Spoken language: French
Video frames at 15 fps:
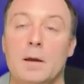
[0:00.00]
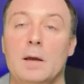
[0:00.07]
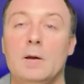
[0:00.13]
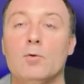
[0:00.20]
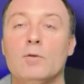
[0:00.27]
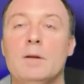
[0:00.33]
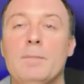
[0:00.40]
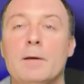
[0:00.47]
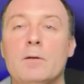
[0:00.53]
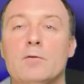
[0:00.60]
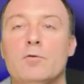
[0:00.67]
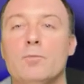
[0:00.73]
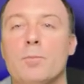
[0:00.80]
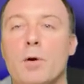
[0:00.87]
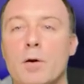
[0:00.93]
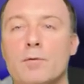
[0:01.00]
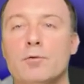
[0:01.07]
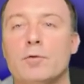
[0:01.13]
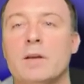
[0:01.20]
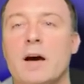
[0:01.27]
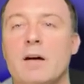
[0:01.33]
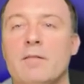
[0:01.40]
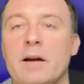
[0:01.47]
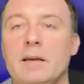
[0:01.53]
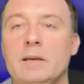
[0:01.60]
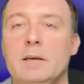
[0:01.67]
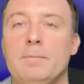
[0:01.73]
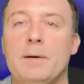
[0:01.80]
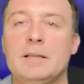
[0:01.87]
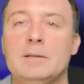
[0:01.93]
Et on n'est pas dans une preuve de travail
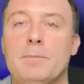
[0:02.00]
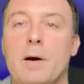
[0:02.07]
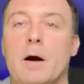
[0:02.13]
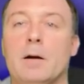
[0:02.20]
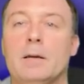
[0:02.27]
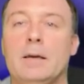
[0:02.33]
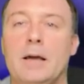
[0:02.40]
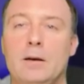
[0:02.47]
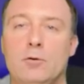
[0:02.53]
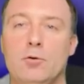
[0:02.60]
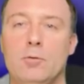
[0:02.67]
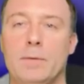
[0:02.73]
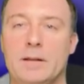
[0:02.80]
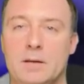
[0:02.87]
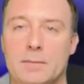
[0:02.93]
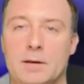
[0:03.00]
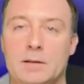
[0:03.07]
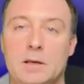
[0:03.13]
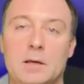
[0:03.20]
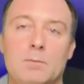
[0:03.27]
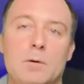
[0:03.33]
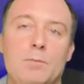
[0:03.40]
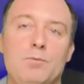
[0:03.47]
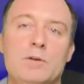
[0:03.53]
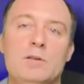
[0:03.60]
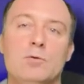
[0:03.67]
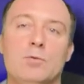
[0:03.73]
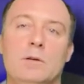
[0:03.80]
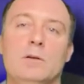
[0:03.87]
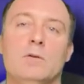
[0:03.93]
qui passe par un calcul mathématique, mais
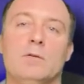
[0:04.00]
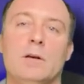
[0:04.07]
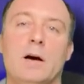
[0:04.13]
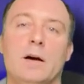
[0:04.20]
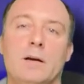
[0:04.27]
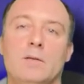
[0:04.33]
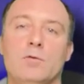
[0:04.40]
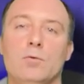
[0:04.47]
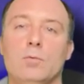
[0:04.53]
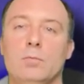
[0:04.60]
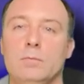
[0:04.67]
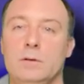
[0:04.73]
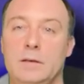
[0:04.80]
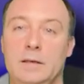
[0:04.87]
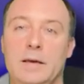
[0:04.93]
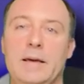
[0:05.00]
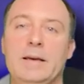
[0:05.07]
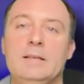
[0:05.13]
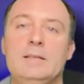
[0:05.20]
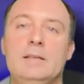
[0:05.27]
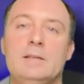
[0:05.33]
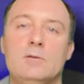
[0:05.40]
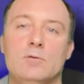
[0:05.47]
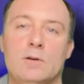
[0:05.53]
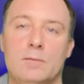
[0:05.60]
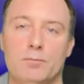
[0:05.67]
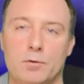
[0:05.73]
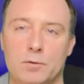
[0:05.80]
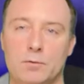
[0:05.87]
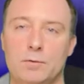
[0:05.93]
puisqu'on est dans un réseau qui existe d'un
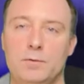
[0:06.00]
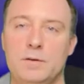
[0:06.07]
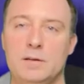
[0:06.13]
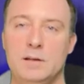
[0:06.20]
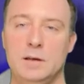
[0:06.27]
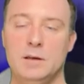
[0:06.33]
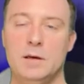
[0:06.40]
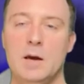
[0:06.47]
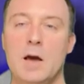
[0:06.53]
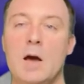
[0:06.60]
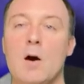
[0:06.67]
point de vue physique,